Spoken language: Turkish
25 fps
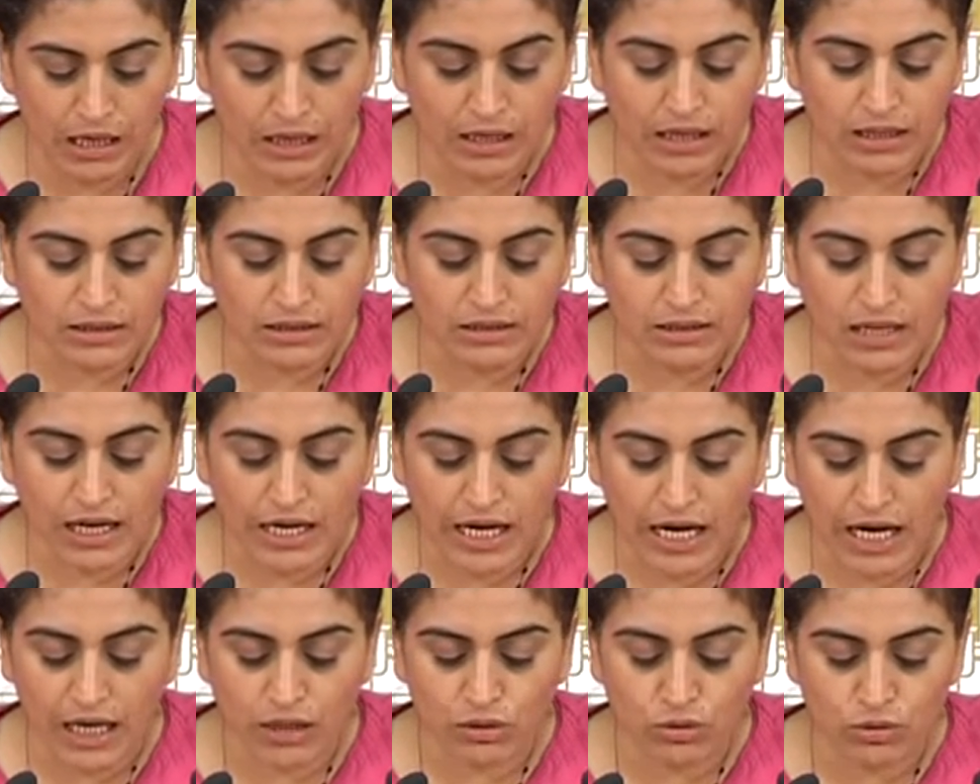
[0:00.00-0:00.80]

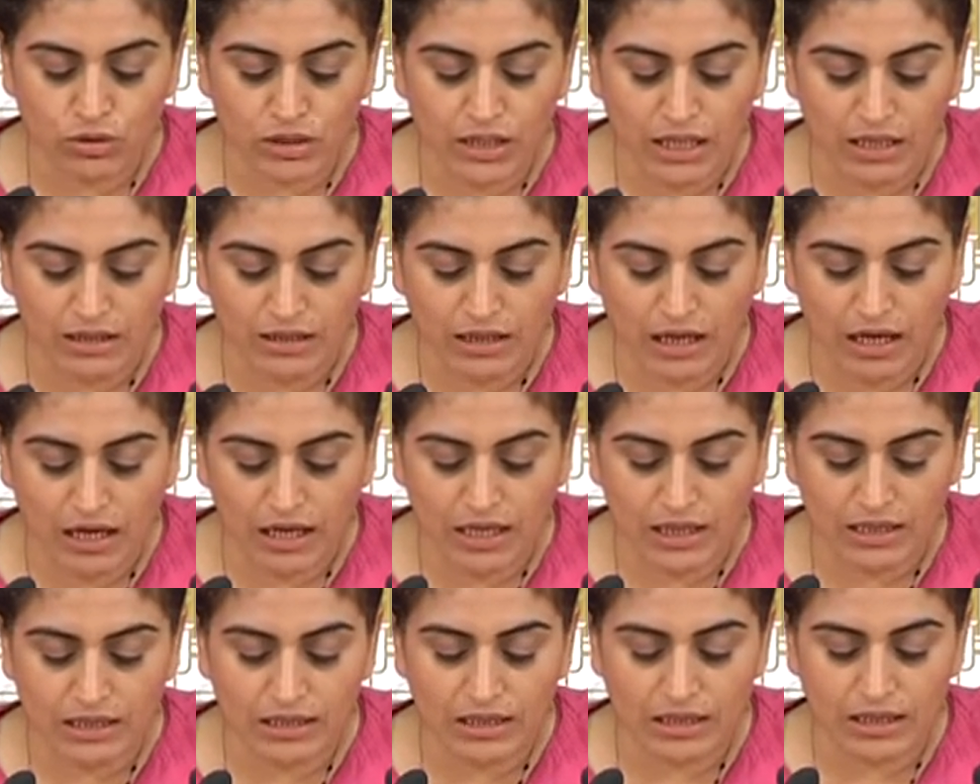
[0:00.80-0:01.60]
Kadınlar her gün kendi
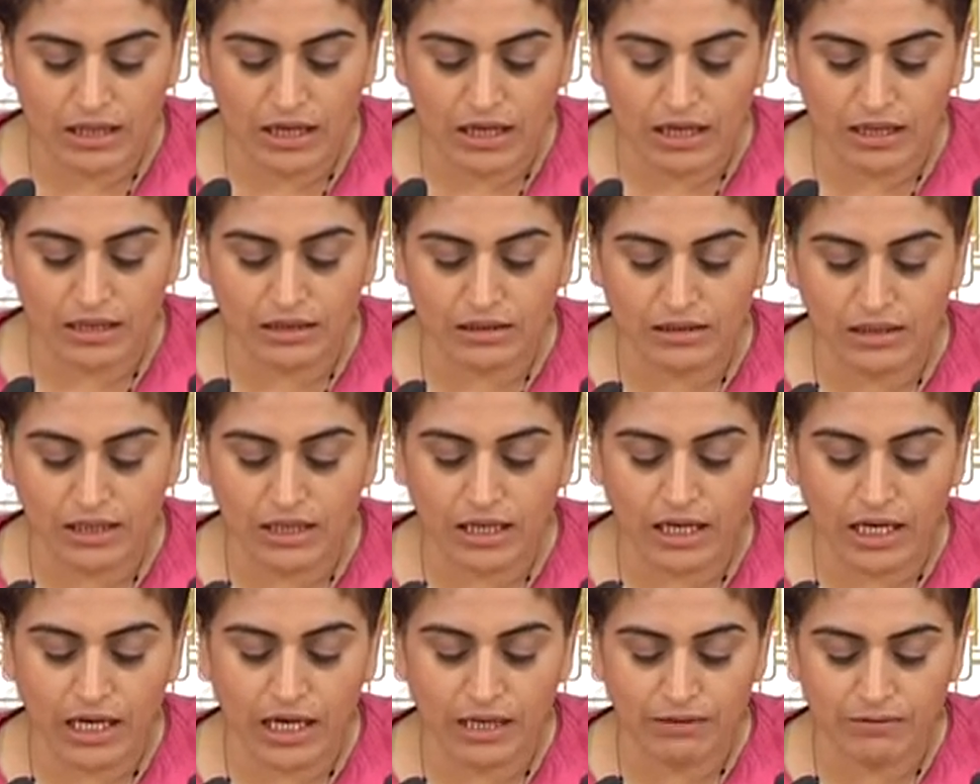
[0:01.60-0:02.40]
hayatları
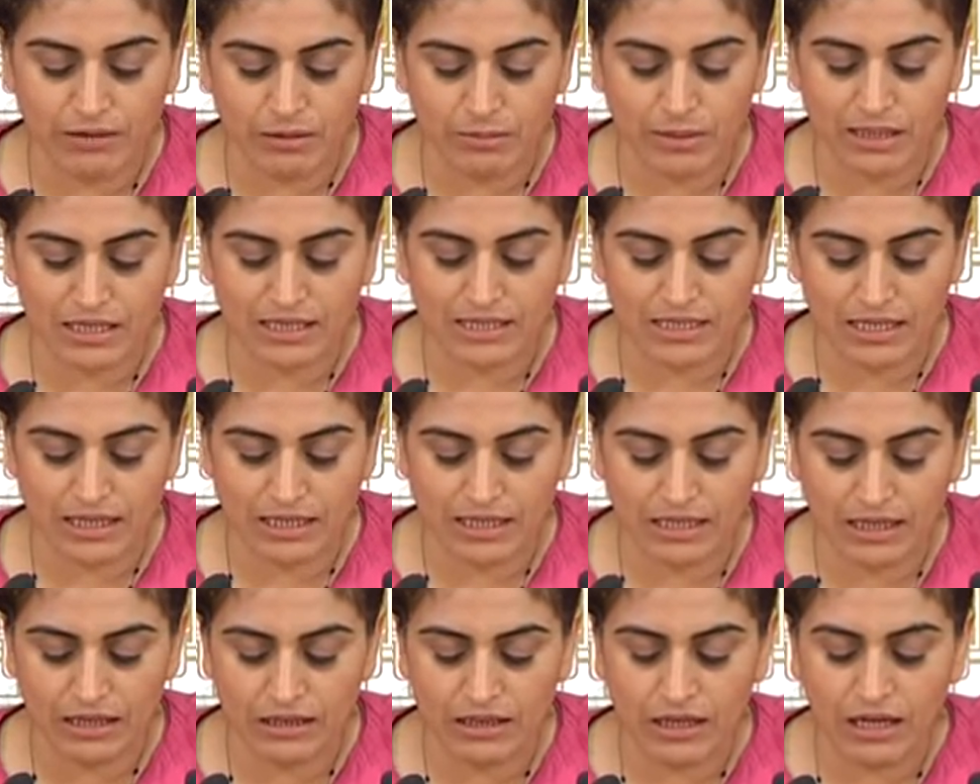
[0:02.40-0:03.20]
hakkında karar vermek
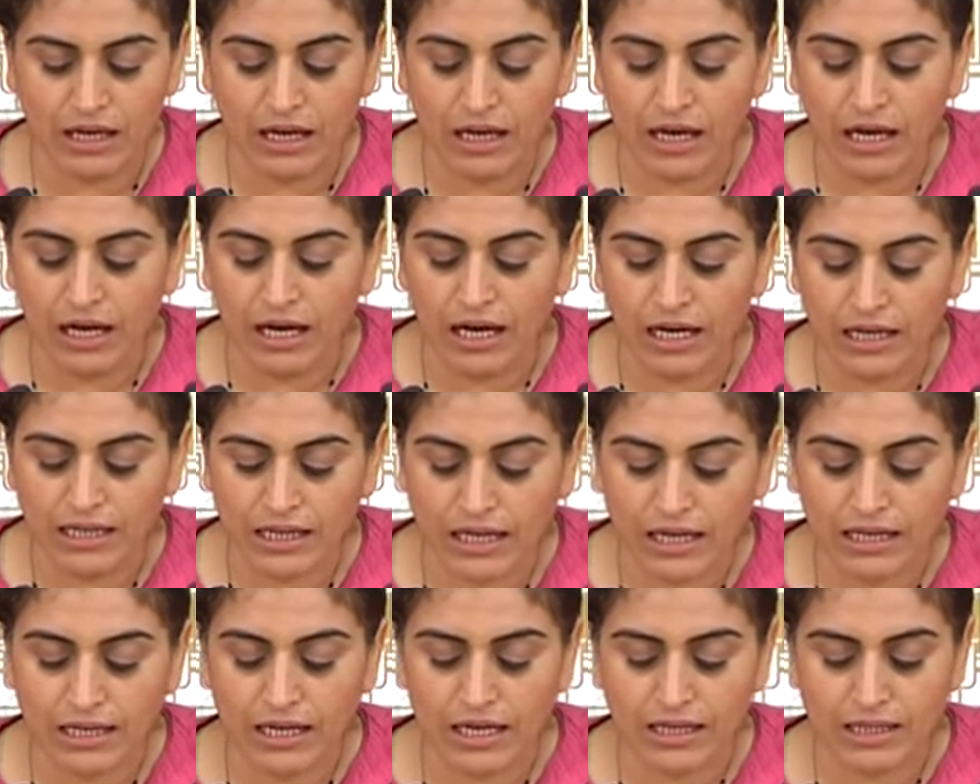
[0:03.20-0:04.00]
isterken
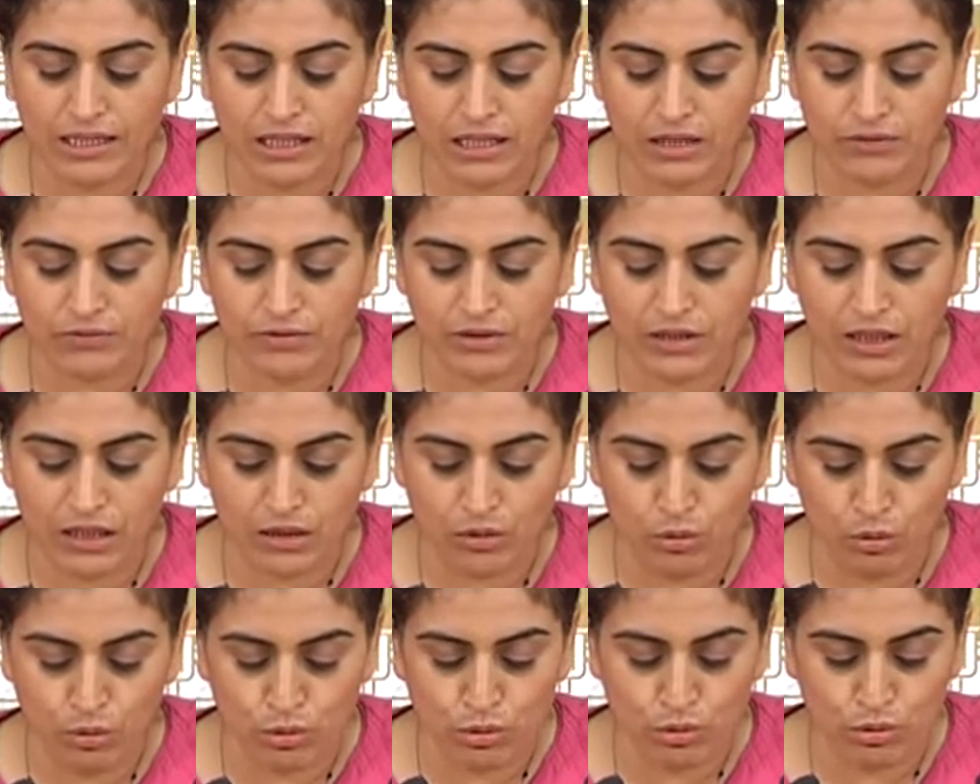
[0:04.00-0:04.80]
erkekler
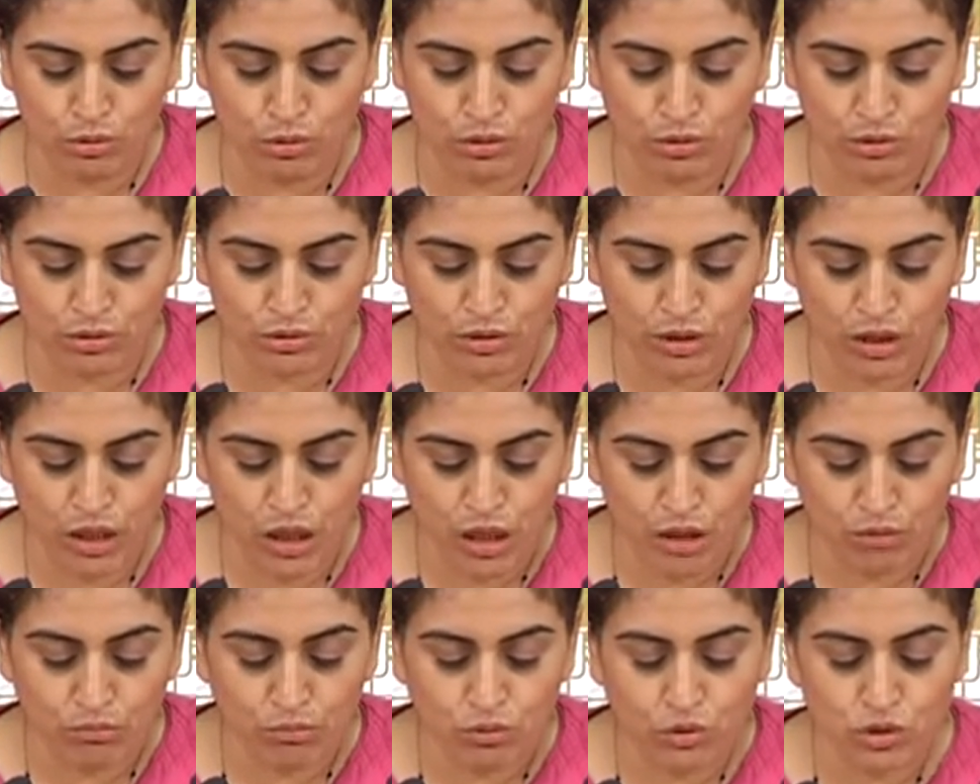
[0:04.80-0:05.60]
tarafından öldürülüyor.
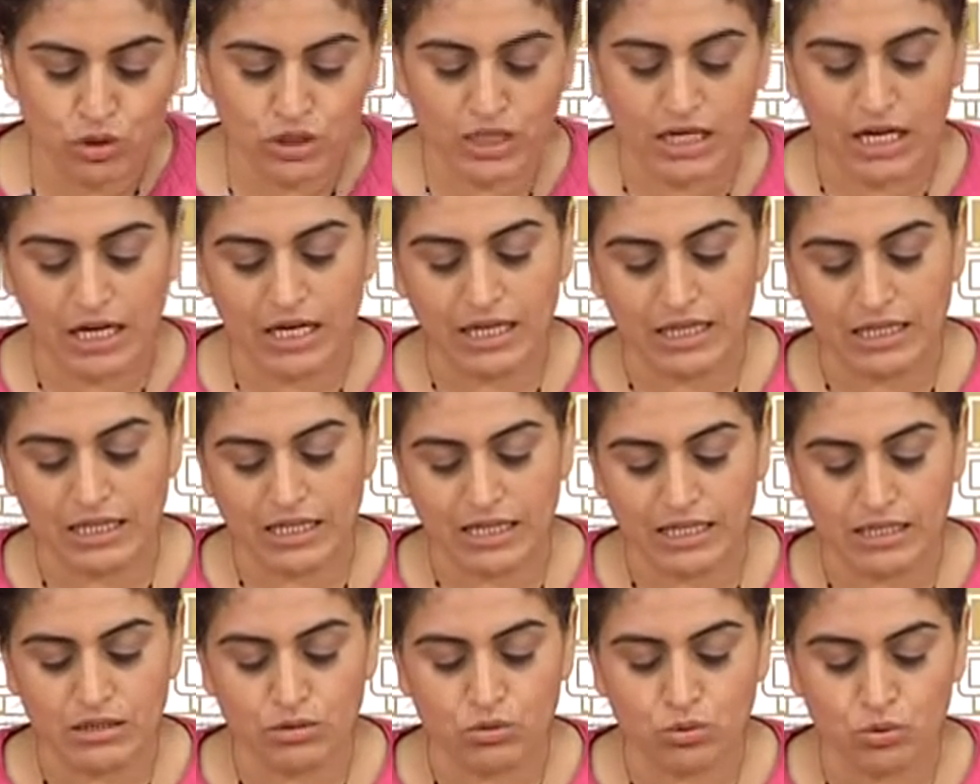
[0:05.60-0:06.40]
Bu
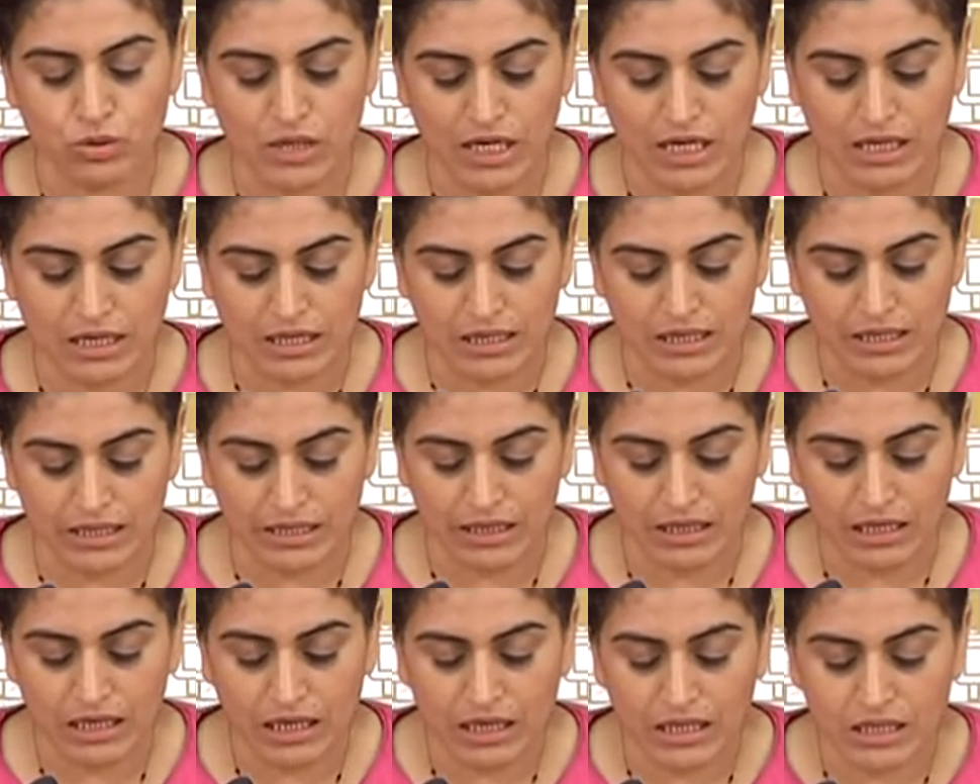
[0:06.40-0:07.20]
cinayetlerin
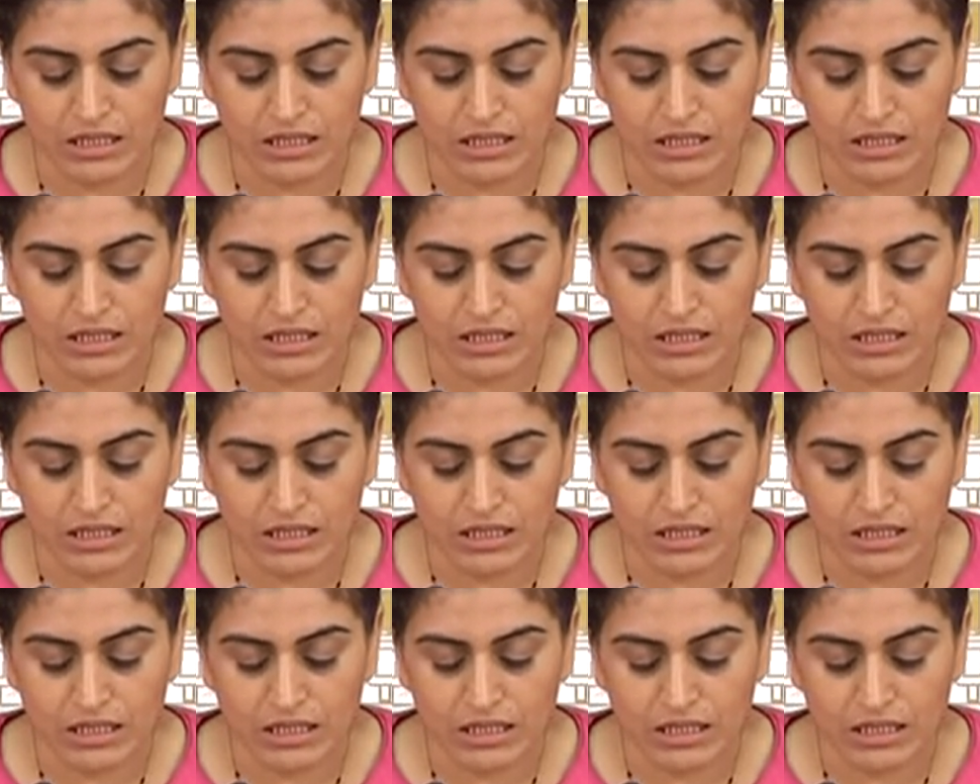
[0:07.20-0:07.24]
sürekliliği,